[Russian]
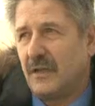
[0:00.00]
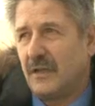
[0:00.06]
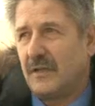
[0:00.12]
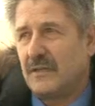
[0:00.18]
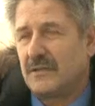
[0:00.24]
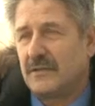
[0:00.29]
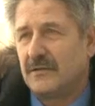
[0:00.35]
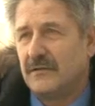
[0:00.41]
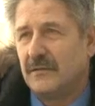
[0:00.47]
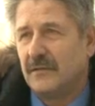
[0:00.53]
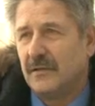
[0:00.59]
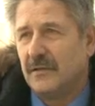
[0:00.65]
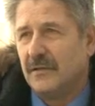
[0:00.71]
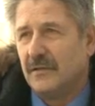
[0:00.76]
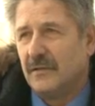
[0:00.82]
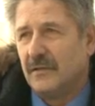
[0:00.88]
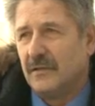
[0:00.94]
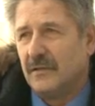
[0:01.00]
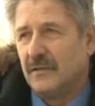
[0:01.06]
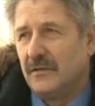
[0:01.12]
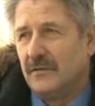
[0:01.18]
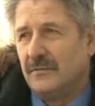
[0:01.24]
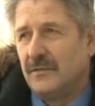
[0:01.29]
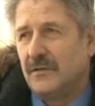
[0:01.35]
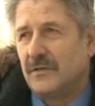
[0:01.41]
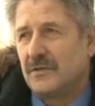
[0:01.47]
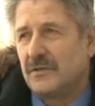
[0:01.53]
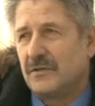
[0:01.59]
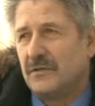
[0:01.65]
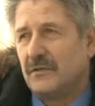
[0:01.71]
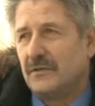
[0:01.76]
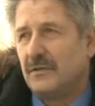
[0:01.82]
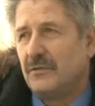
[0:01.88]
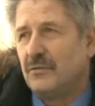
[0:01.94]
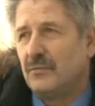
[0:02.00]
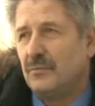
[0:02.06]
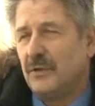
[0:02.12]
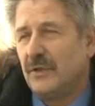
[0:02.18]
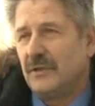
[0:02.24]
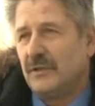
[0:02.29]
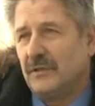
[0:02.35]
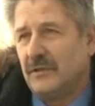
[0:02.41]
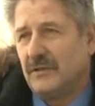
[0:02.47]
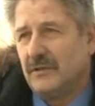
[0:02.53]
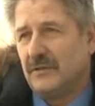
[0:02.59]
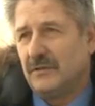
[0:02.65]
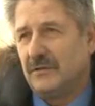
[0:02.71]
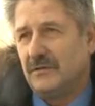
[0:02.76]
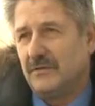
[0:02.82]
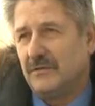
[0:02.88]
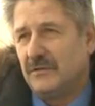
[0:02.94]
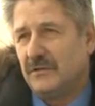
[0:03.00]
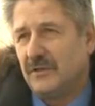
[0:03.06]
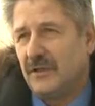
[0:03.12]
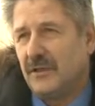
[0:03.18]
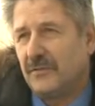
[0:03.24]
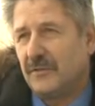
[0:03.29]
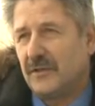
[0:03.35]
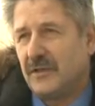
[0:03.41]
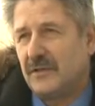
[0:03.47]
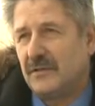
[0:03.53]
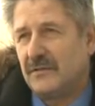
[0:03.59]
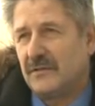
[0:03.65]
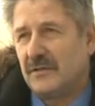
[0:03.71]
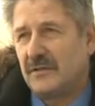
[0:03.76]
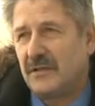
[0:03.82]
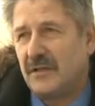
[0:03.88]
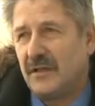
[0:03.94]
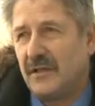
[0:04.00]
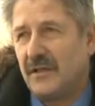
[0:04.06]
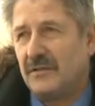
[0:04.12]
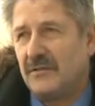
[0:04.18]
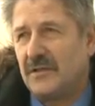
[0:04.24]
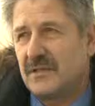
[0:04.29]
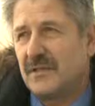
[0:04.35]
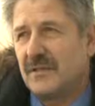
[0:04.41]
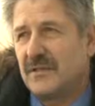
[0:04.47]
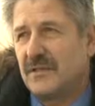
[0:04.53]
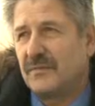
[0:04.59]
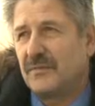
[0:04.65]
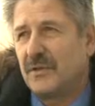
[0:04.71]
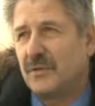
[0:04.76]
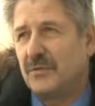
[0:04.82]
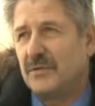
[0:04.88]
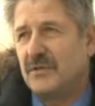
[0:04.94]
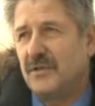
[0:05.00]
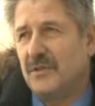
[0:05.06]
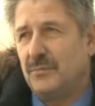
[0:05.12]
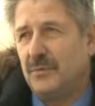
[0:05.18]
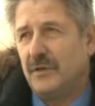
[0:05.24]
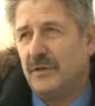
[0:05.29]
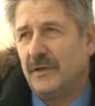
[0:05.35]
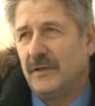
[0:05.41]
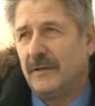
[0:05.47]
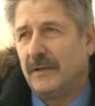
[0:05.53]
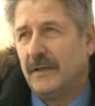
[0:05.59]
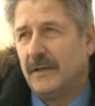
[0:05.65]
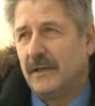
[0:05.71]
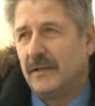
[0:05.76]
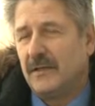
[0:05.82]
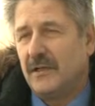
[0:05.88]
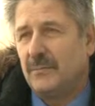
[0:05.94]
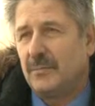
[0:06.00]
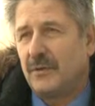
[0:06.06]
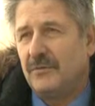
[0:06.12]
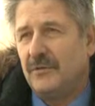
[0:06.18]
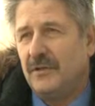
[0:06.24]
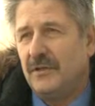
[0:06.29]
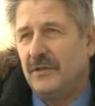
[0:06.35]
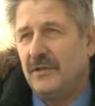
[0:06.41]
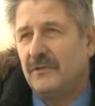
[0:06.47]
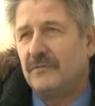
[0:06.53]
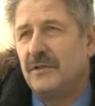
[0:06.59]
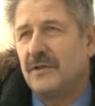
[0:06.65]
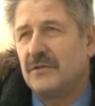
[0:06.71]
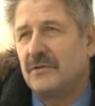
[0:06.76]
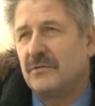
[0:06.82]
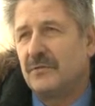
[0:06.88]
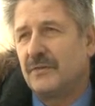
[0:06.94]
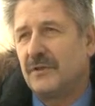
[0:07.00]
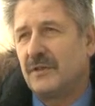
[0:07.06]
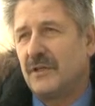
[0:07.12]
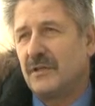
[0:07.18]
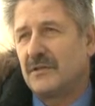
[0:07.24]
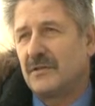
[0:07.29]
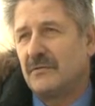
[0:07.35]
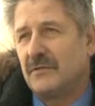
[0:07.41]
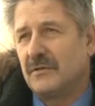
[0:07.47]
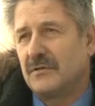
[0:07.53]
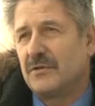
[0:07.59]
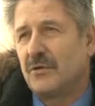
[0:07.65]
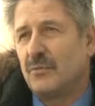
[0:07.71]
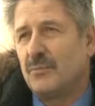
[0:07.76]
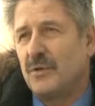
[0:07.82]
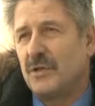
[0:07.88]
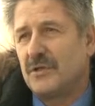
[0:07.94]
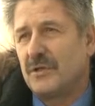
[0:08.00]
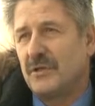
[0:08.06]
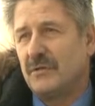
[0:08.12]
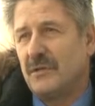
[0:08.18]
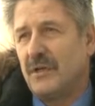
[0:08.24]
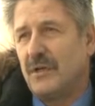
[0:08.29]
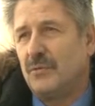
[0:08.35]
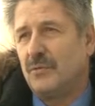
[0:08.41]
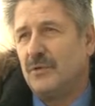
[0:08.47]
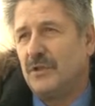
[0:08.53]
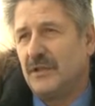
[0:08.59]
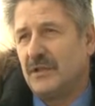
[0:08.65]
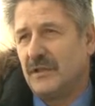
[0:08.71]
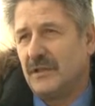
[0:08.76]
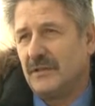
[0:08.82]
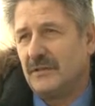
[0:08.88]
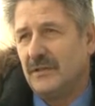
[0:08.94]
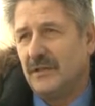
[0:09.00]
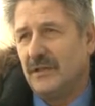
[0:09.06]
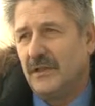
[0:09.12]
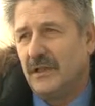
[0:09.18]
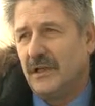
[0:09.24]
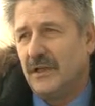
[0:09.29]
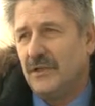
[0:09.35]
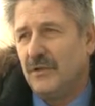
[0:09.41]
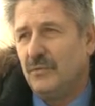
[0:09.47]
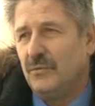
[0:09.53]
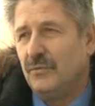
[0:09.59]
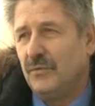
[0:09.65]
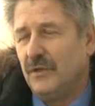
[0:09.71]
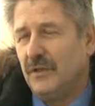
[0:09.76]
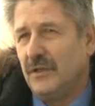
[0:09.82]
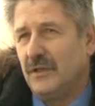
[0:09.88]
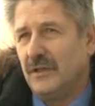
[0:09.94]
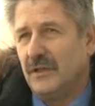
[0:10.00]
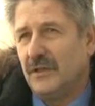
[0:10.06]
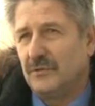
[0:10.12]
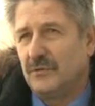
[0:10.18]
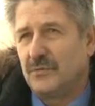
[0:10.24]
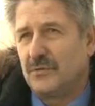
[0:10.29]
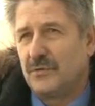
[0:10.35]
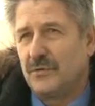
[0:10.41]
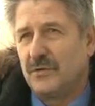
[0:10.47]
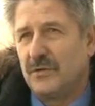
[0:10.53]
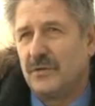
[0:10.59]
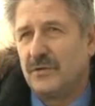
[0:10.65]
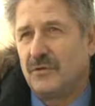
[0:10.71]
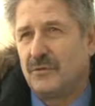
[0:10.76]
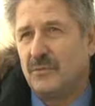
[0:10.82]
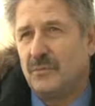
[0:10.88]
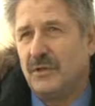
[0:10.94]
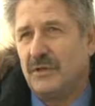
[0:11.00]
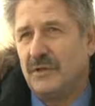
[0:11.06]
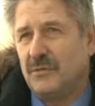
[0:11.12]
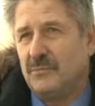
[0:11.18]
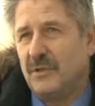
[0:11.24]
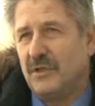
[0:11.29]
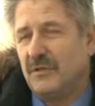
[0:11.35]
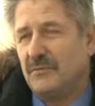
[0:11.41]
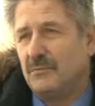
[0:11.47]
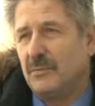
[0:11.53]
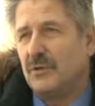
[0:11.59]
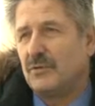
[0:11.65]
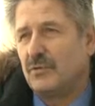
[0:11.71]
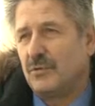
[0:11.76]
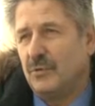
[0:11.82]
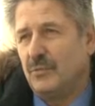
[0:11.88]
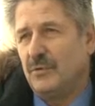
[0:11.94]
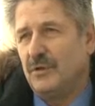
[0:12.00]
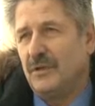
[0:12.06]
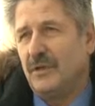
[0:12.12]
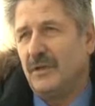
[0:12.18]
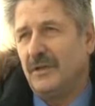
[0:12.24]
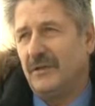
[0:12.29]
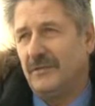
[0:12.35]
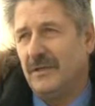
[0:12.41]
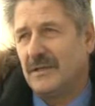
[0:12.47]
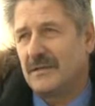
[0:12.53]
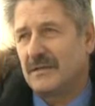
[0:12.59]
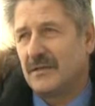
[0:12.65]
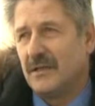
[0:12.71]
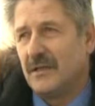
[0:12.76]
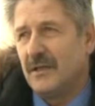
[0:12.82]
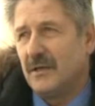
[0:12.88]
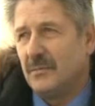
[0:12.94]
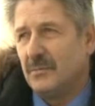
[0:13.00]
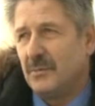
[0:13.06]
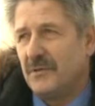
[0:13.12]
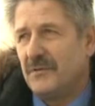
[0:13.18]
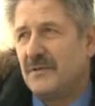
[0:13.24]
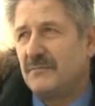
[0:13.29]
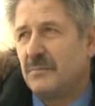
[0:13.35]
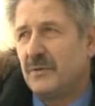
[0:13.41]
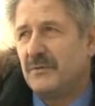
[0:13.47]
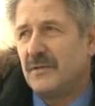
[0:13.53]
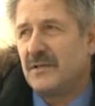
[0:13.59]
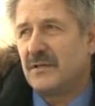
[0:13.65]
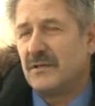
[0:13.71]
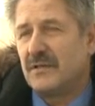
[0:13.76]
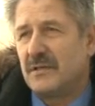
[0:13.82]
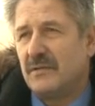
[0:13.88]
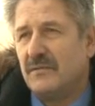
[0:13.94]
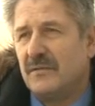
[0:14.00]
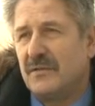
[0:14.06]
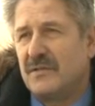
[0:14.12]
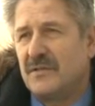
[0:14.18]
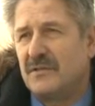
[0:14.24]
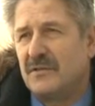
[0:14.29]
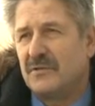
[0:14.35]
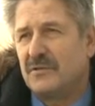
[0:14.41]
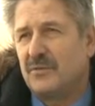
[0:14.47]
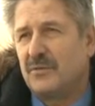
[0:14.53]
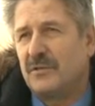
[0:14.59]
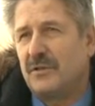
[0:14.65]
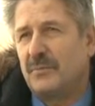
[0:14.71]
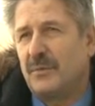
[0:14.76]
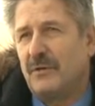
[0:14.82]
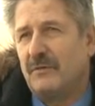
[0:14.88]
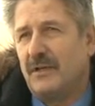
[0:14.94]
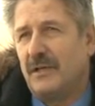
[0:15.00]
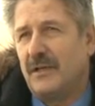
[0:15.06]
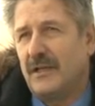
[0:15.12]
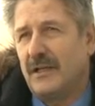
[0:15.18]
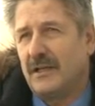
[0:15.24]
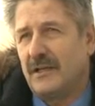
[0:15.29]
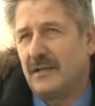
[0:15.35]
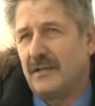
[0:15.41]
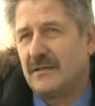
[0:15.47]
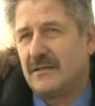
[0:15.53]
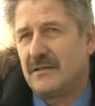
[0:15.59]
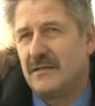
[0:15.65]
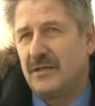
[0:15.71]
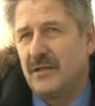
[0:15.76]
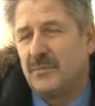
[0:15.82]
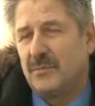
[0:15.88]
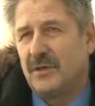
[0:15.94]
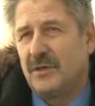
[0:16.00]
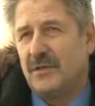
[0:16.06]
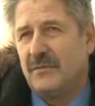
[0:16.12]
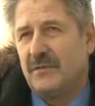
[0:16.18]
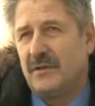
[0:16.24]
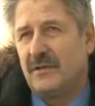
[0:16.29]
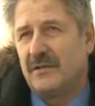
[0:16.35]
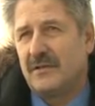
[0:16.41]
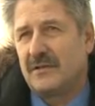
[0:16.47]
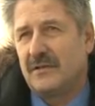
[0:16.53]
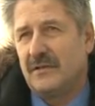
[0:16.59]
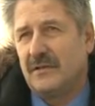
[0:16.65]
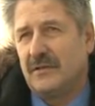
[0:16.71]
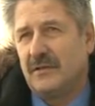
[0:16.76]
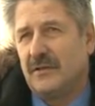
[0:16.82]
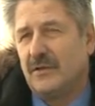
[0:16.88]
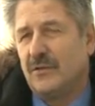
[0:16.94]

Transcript: КРАС, выложил документы сертификат социальной ответственности второй степени для проведения внешнего финансового зарубежного аудита, они увидели о том, что этот документ имеет большой удельный вес, повысилась инвестиционная привлекательность, появились э,